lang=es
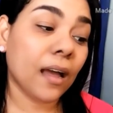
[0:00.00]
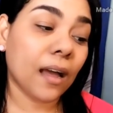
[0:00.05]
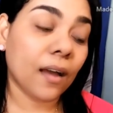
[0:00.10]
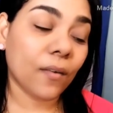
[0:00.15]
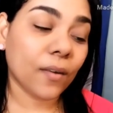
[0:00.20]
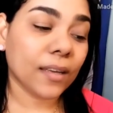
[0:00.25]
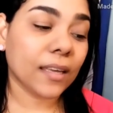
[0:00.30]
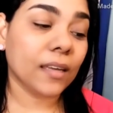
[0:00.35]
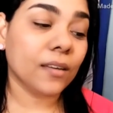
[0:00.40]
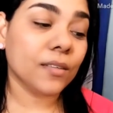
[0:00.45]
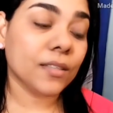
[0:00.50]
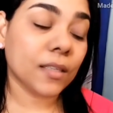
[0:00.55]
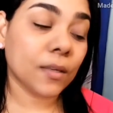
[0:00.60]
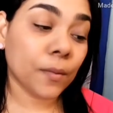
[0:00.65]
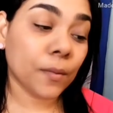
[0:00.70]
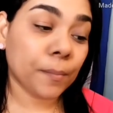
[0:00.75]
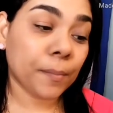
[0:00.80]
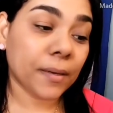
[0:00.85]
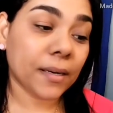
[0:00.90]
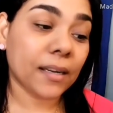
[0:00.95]
Ah, ok, un
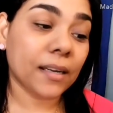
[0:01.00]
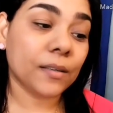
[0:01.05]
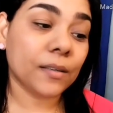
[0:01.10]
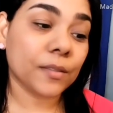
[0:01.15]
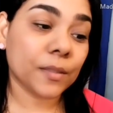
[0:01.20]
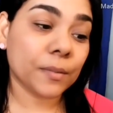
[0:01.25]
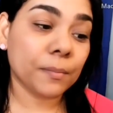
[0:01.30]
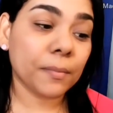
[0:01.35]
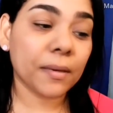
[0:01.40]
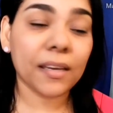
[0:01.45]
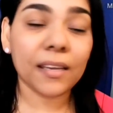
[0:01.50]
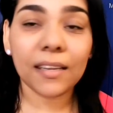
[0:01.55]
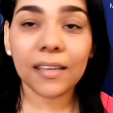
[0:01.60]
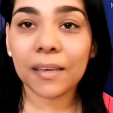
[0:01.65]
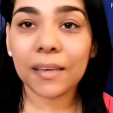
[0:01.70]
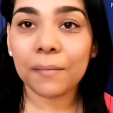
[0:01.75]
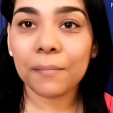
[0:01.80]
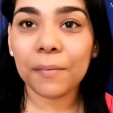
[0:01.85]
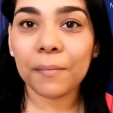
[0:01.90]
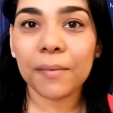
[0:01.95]
saludo para Rosemary
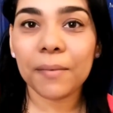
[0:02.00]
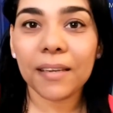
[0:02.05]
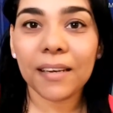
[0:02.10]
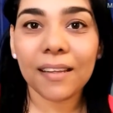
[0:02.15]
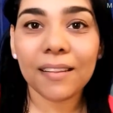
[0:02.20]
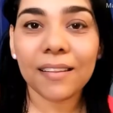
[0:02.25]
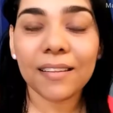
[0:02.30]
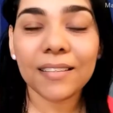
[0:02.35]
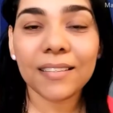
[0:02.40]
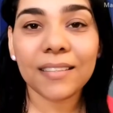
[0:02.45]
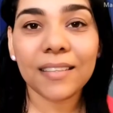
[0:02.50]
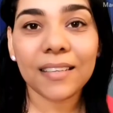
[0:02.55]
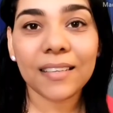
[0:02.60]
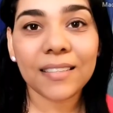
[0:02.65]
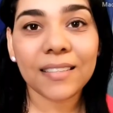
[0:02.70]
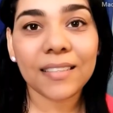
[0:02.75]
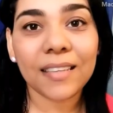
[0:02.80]
que me mira desde